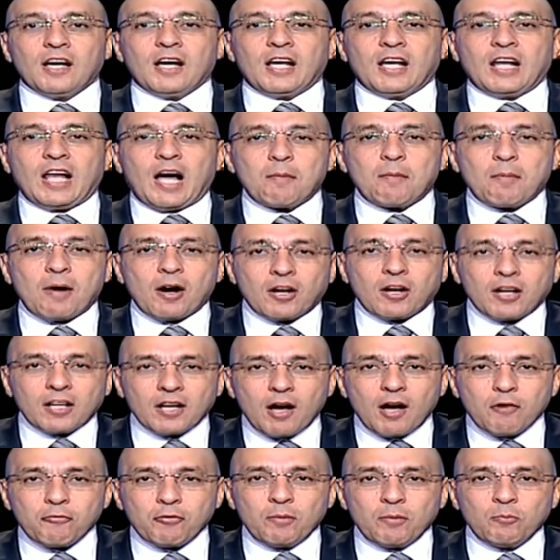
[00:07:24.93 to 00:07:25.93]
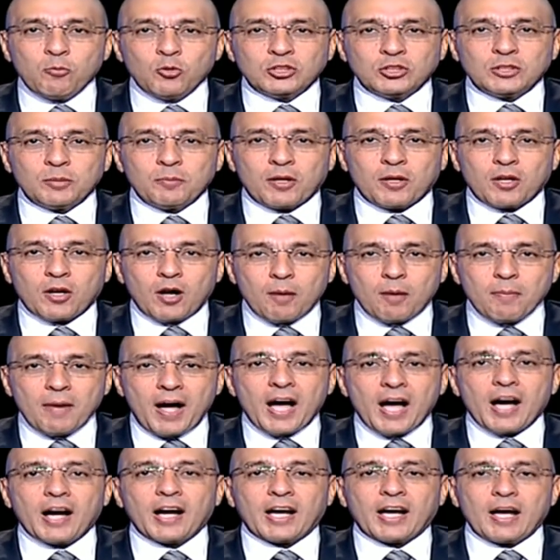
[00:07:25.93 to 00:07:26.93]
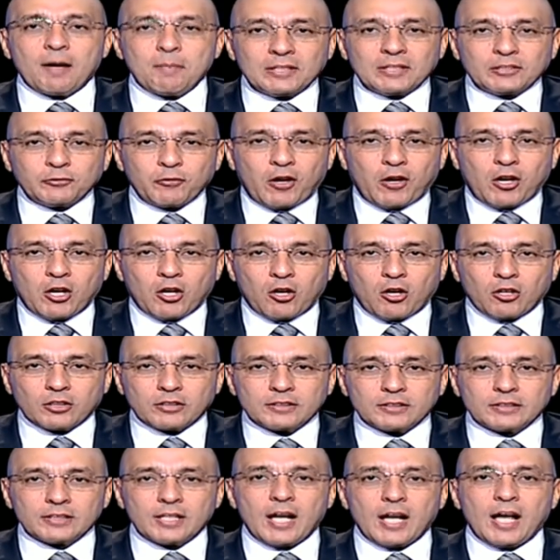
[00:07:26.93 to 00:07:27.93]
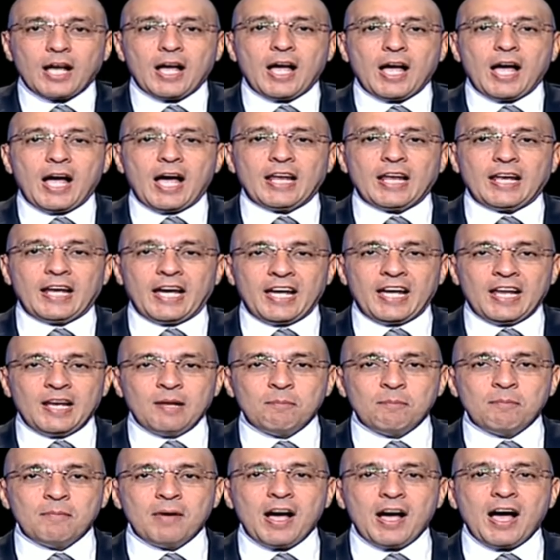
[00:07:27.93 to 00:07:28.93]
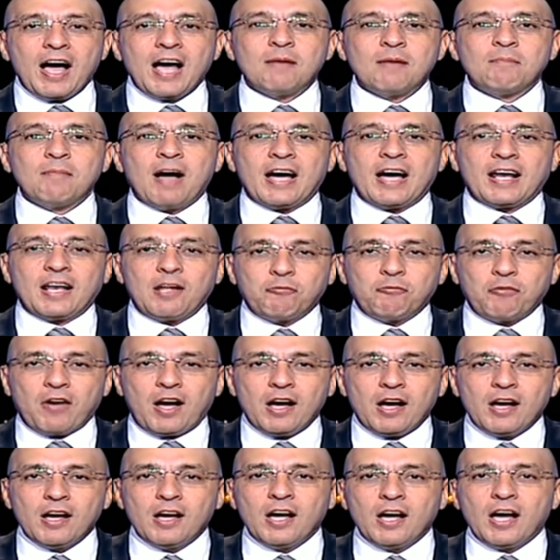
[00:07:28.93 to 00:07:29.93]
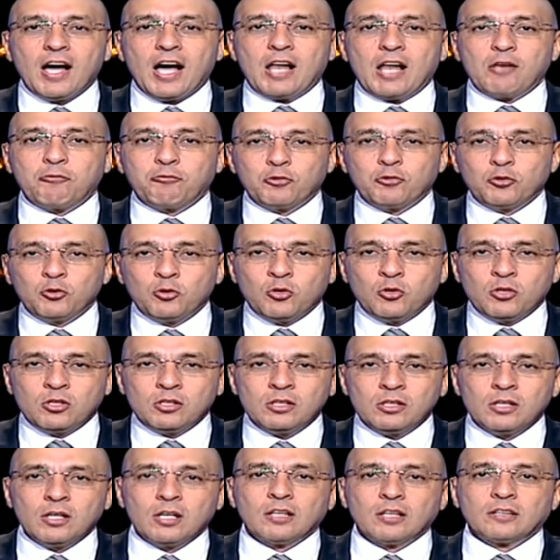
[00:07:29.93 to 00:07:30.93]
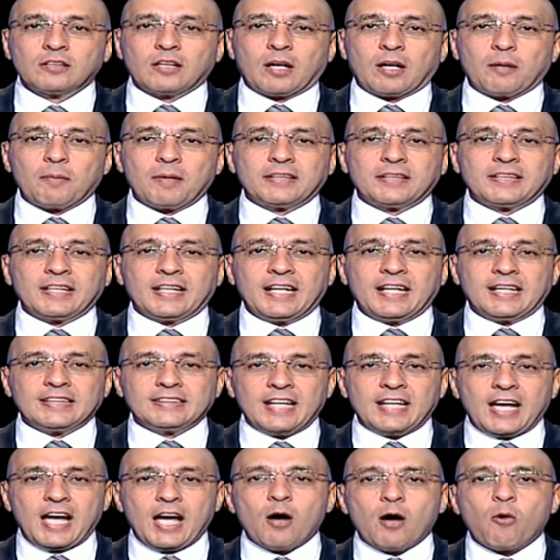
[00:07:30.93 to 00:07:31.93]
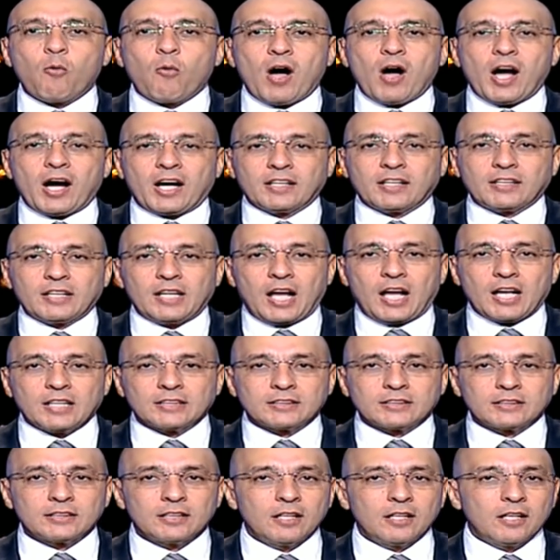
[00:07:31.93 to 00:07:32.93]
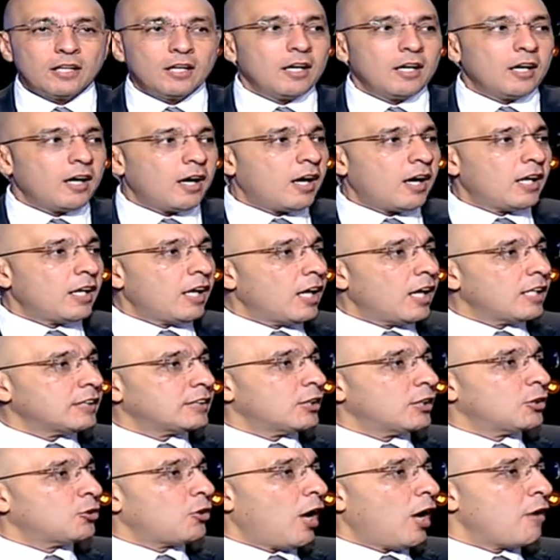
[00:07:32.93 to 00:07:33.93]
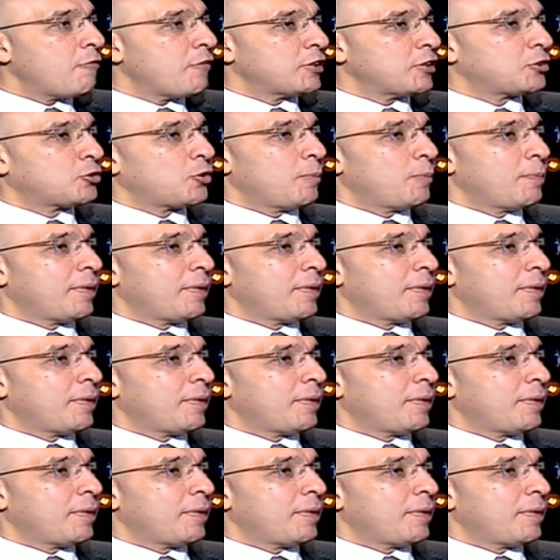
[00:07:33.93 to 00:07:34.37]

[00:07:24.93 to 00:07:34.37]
العباقرة في الموسم الرابع خمس فقرات العلم المعرفة الفنون ضربات الجزاء وعجلة الحظ خلاص انتوا حفظتوا